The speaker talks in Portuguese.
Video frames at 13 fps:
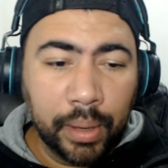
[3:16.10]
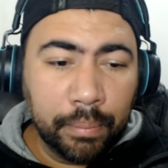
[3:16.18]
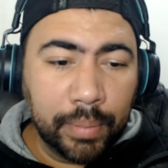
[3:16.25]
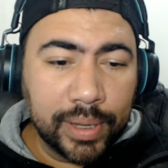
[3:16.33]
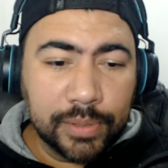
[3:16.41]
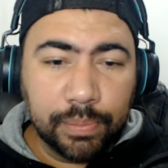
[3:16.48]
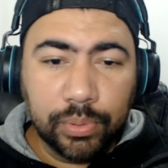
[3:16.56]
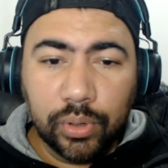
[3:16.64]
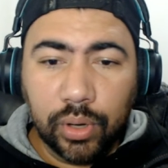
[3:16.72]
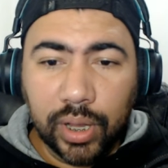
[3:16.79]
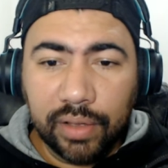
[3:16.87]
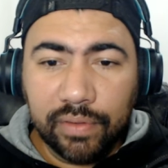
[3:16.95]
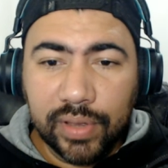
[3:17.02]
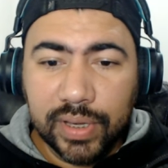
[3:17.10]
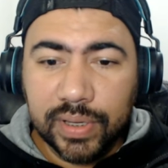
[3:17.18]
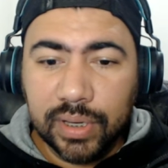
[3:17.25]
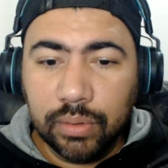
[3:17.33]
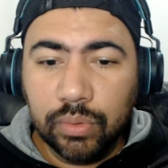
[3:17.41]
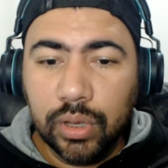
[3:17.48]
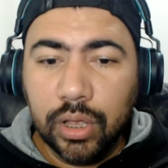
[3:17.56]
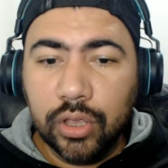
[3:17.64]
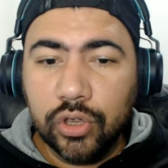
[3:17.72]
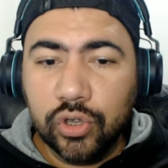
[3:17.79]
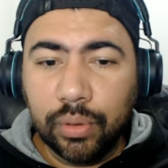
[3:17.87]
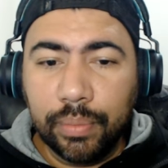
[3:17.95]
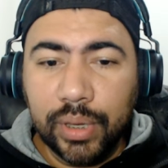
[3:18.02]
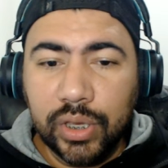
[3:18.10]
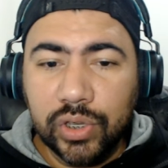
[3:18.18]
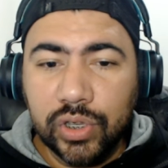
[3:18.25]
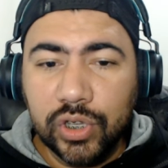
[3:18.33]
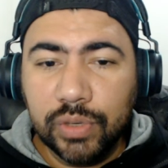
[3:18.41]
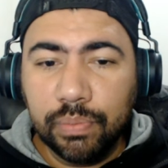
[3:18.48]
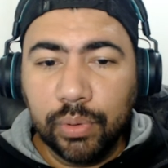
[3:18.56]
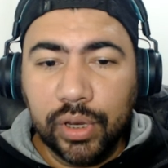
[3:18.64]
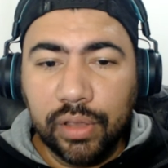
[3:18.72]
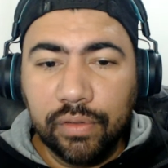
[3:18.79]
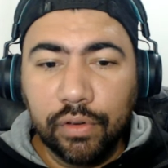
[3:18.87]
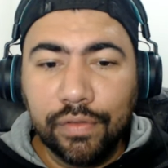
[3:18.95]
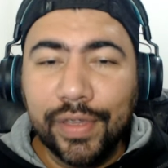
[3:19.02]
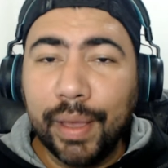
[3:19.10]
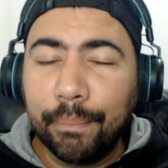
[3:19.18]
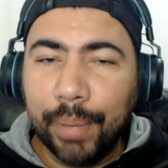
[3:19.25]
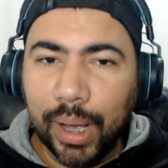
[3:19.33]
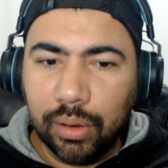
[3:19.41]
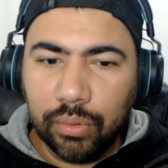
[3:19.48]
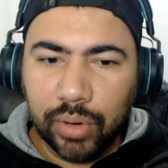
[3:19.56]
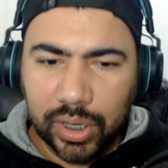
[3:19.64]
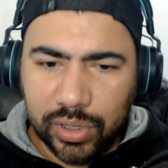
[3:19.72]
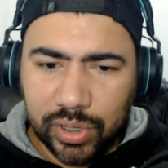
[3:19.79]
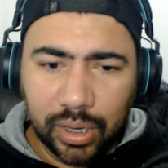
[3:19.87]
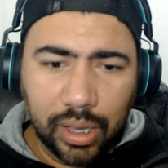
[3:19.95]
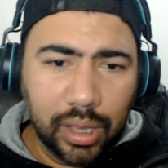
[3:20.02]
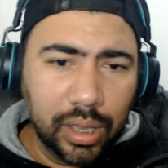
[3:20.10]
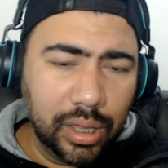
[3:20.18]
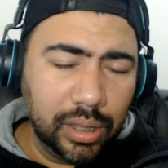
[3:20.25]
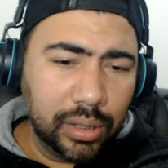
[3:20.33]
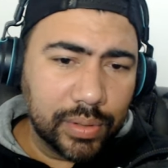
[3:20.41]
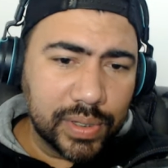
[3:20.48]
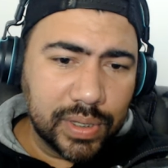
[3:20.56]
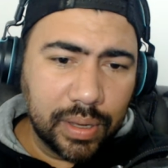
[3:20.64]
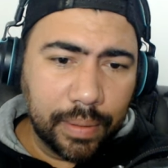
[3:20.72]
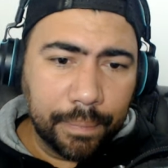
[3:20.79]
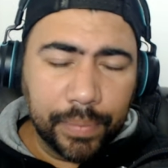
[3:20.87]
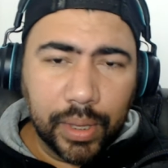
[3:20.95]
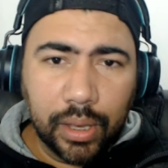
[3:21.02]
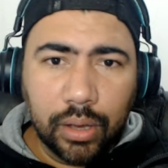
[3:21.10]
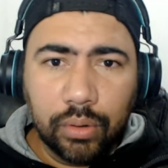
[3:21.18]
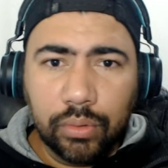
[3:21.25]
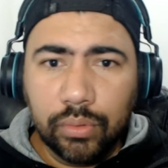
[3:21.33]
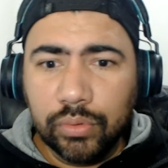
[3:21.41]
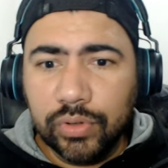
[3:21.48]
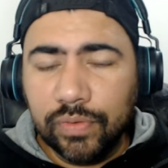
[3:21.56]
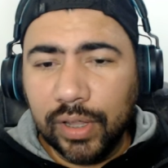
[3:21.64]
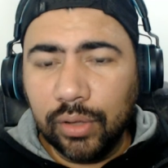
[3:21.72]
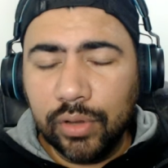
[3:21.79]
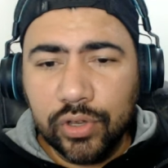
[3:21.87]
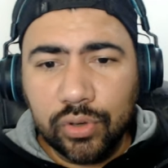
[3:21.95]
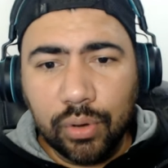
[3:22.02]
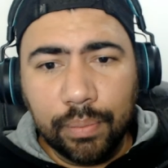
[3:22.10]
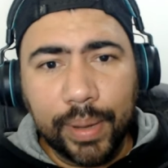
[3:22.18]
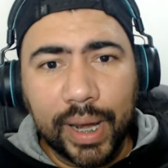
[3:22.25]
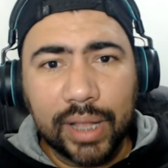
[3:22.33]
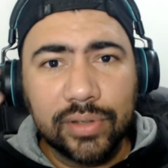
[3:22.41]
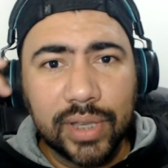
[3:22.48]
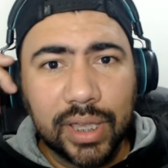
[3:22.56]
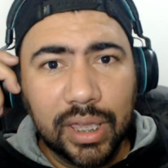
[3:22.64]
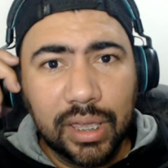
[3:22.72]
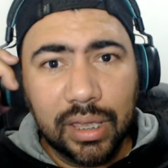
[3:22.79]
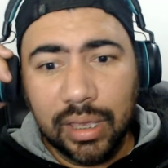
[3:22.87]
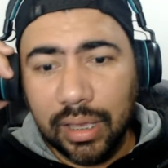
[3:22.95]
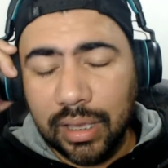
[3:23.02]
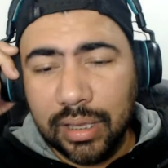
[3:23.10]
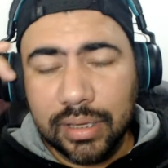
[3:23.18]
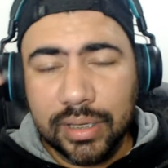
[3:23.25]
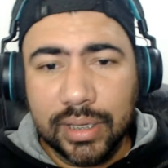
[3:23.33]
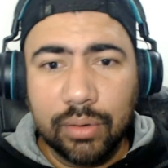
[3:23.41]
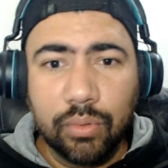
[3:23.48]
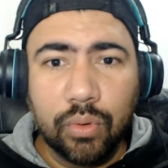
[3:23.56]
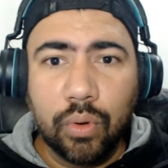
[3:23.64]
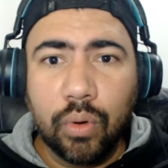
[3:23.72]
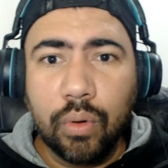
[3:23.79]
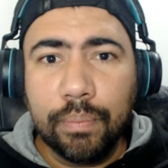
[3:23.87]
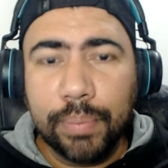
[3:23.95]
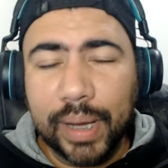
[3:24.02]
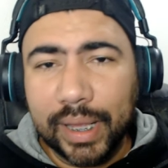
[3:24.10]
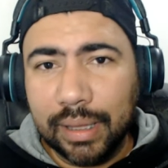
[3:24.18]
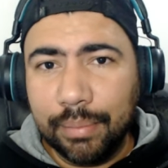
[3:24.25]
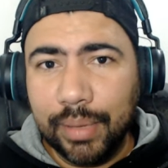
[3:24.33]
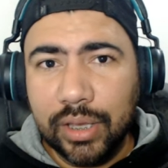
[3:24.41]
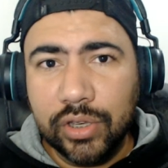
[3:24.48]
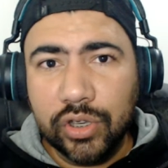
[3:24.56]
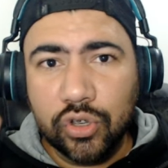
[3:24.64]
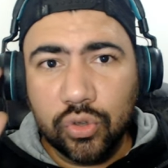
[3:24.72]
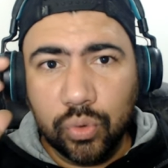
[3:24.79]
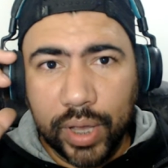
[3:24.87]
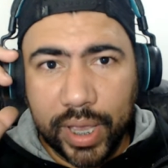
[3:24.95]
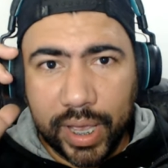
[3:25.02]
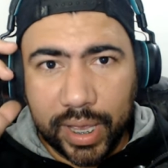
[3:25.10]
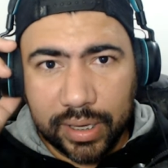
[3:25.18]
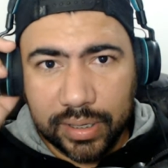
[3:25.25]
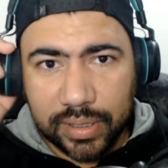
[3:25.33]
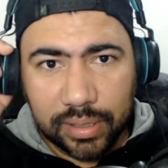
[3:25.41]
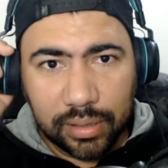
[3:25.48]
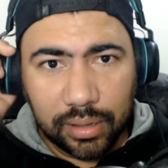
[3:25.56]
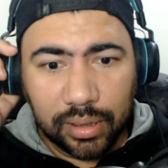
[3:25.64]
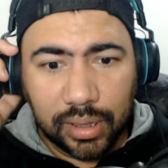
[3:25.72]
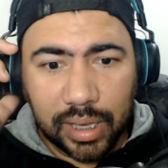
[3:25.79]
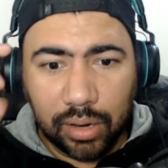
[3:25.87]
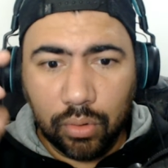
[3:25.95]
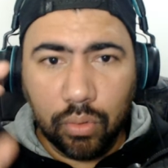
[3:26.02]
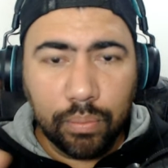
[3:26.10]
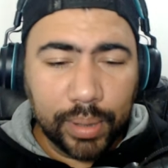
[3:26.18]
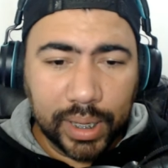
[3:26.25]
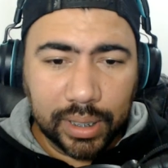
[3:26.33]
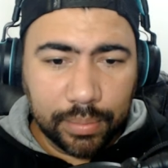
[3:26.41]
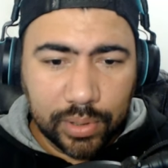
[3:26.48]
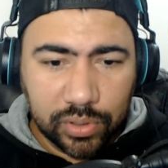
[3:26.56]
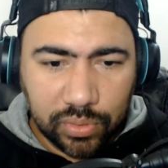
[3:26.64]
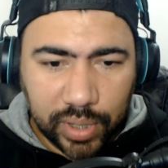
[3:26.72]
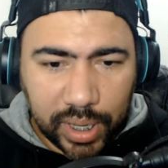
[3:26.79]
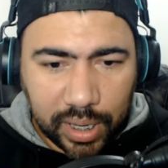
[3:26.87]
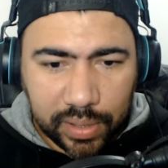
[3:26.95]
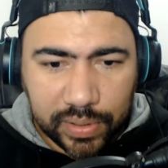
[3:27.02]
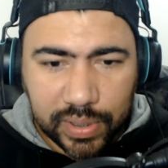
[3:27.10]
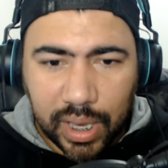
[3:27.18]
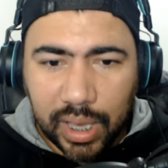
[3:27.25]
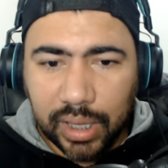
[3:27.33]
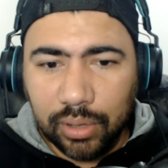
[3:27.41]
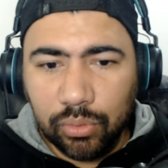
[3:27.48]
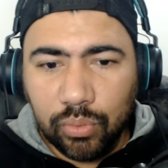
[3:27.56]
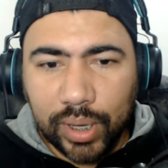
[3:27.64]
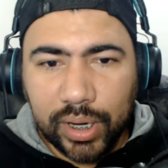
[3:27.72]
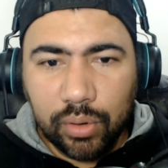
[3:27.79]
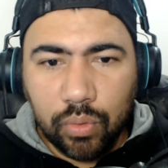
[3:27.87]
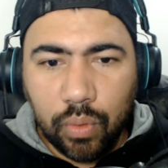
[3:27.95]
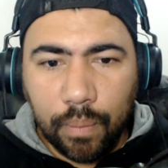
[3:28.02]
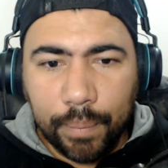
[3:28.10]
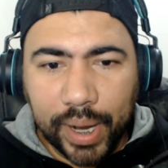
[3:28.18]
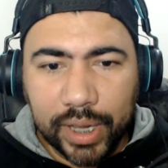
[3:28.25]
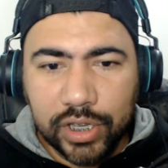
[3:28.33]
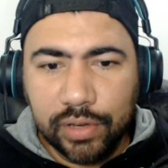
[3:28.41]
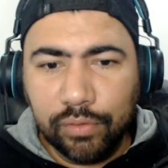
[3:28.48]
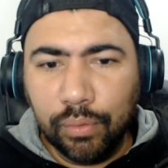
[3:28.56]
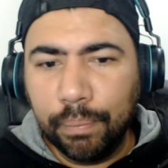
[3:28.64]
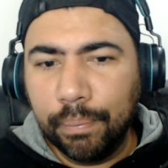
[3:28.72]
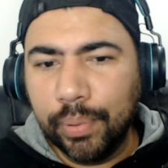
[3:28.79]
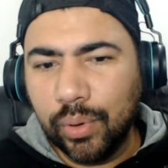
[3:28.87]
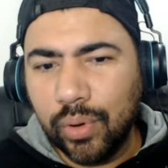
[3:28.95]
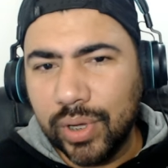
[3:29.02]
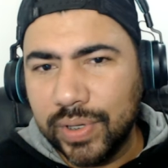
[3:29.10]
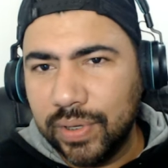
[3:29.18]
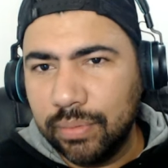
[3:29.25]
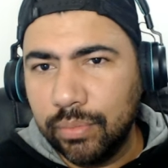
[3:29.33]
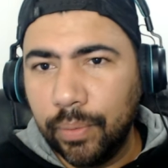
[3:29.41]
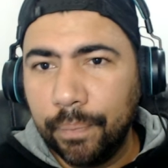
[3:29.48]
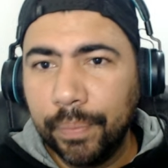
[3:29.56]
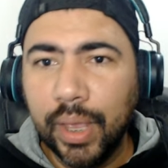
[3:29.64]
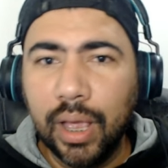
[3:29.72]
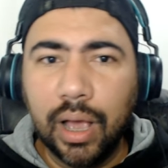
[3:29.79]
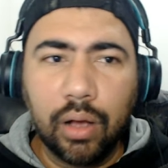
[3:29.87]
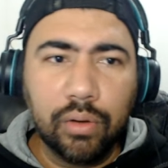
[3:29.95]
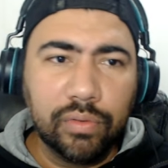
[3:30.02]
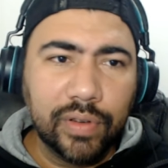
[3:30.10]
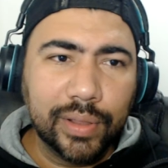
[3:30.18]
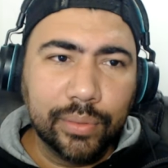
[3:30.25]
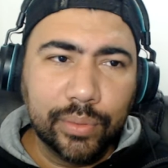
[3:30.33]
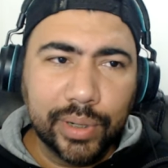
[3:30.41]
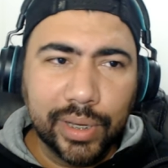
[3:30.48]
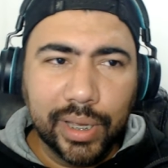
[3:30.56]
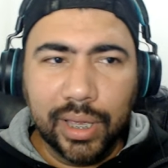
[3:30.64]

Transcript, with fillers: mas por hora a versão somente disponível via pacote. Então, assim, os valores comparados aqui são completamente surreais, tá? Completamente surreais. Então, não há é nenhum comparativo próximo ao valor